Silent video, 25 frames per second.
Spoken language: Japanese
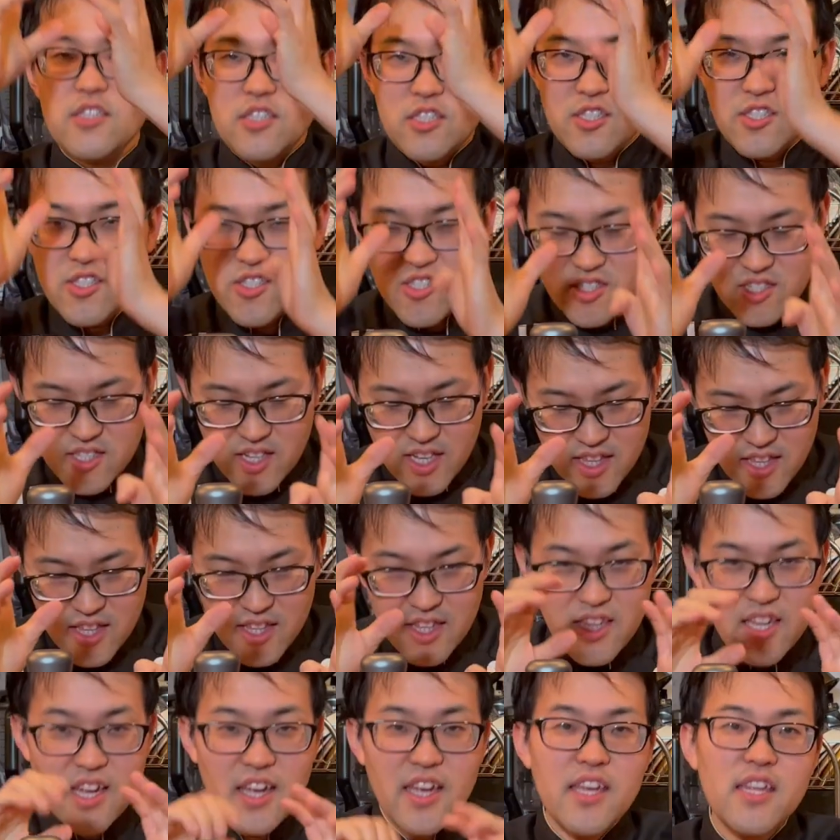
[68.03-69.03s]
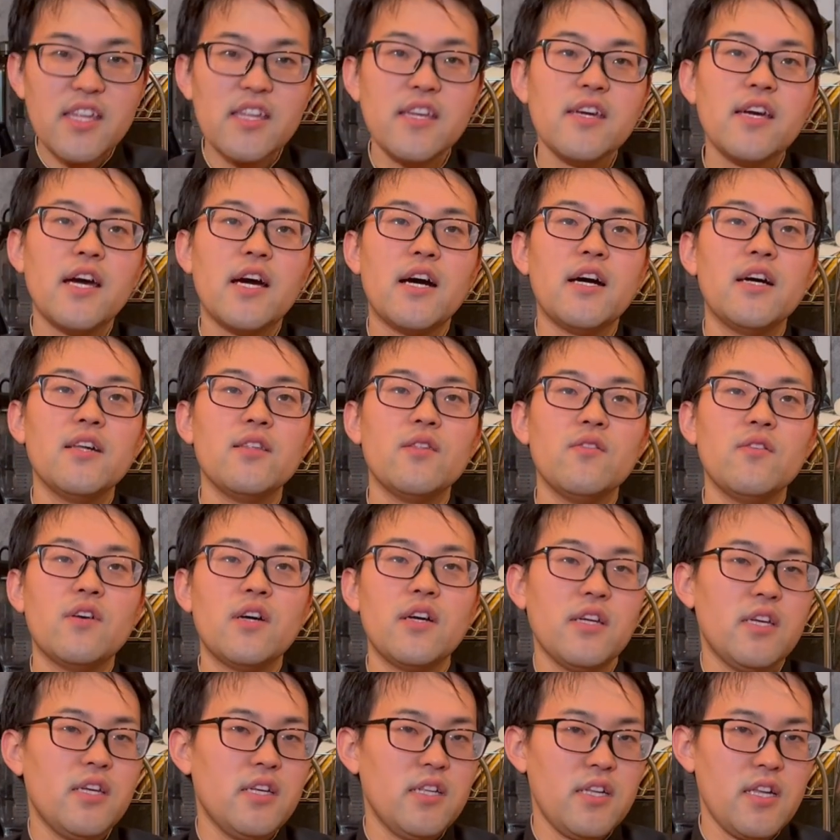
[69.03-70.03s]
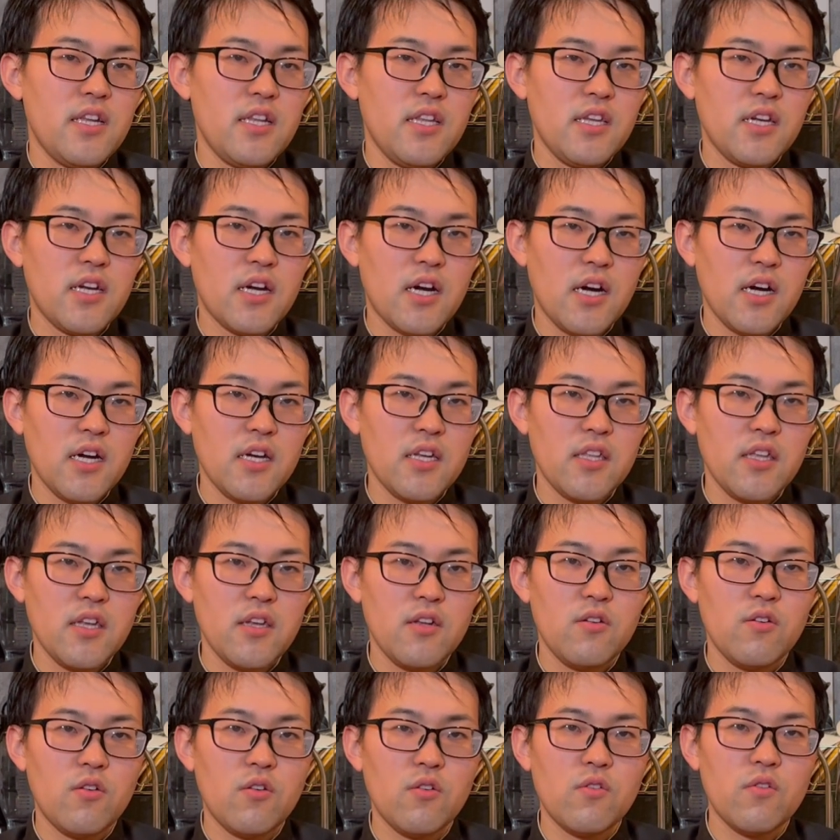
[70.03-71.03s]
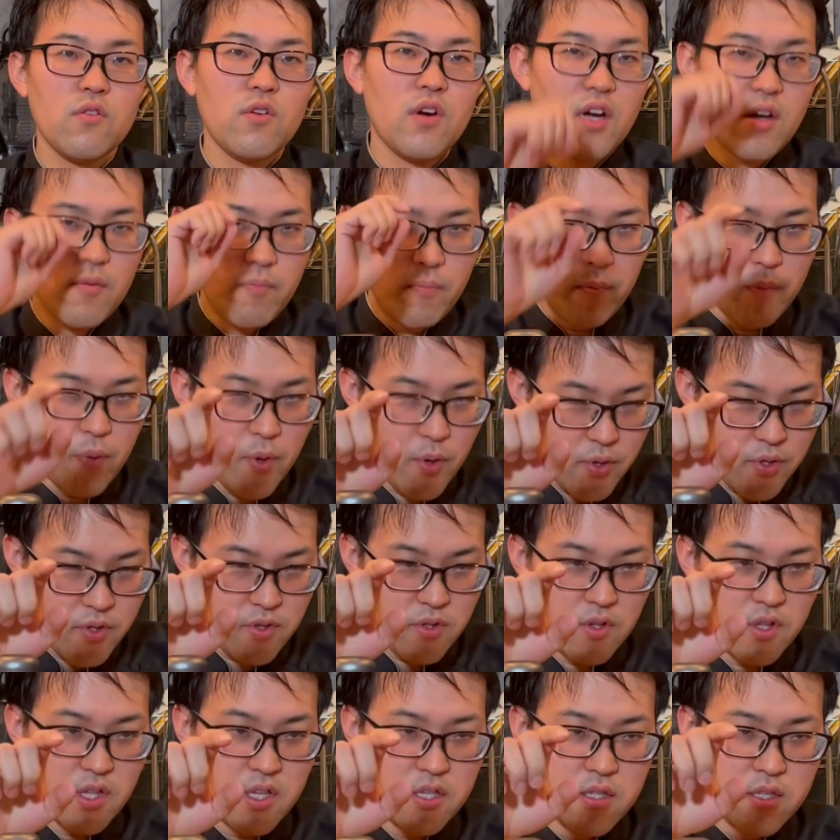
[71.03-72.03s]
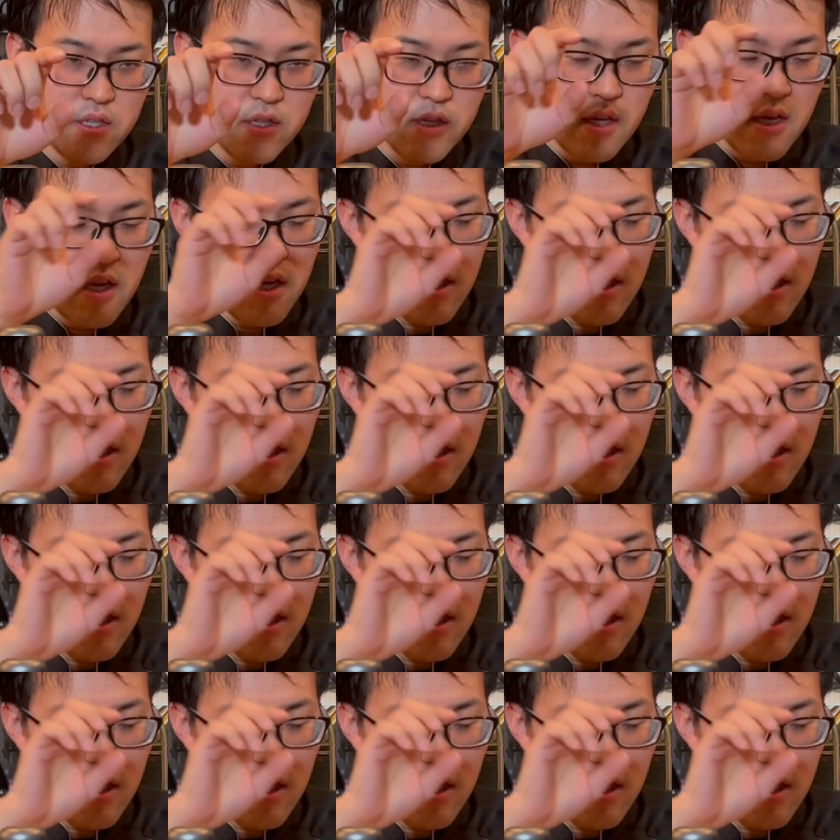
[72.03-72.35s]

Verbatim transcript: 絶対にハートが綺麗に描けていることがポイントです